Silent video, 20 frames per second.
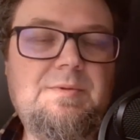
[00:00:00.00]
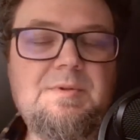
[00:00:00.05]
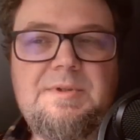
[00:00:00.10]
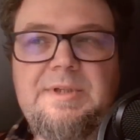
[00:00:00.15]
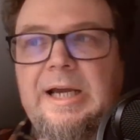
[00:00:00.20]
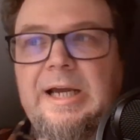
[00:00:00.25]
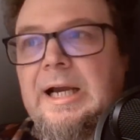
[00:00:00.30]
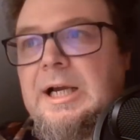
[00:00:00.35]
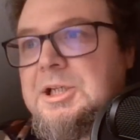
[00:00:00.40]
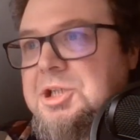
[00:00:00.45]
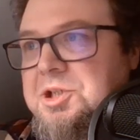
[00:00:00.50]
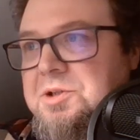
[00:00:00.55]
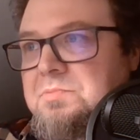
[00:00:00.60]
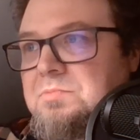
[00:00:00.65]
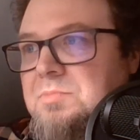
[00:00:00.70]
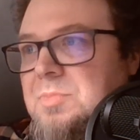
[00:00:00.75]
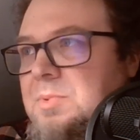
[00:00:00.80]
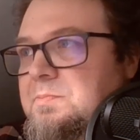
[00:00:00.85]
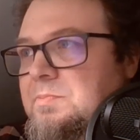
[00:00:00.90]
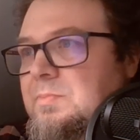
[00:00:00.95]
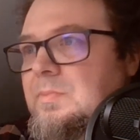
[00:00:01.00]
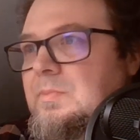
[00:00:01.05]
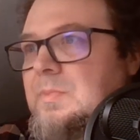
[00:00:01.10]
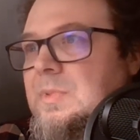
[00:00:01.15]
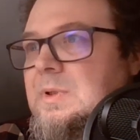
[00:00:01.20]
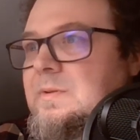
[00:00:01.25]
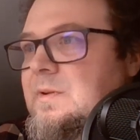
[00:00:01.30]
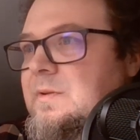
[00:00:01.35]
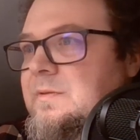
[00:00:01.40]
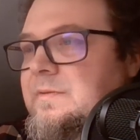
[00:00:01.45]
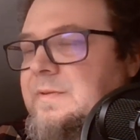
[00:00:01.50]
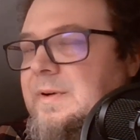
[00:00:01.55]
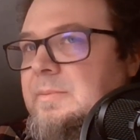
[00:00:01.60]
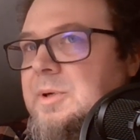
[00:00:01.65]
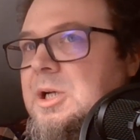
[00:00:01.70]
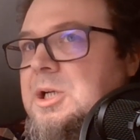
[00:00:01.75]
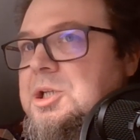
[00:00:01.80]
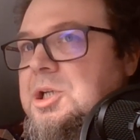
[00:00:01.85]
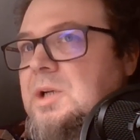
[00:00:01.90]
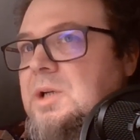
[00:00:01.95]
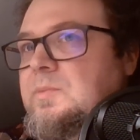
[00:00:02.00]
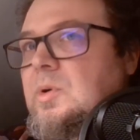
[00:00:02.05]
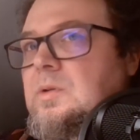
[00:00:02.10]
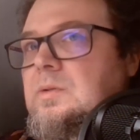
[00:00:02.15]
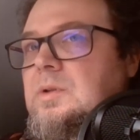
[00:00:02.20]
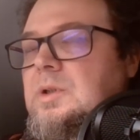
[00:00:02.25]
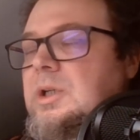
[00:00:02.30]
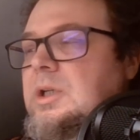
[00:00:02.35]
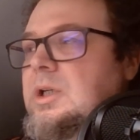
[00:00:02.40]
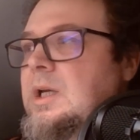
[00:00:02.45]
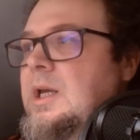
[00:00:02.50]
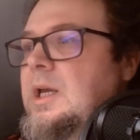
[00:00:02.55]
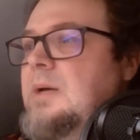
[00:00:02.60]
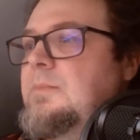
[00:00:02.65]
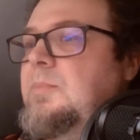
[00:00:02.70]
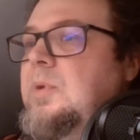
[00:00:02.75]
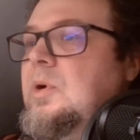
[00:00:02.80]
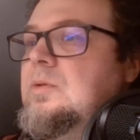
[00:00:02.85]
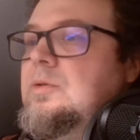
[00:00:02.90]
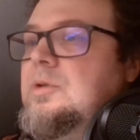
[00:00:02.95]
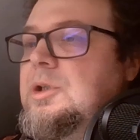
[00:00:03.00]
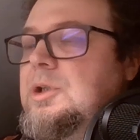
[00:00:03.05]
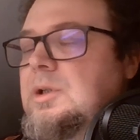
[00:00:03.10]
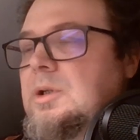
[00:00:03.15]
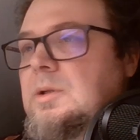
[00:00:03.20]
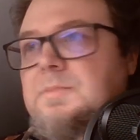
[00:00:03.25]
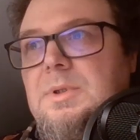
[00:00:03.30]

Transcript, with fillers: taśm fabrycznych, po których, porusz,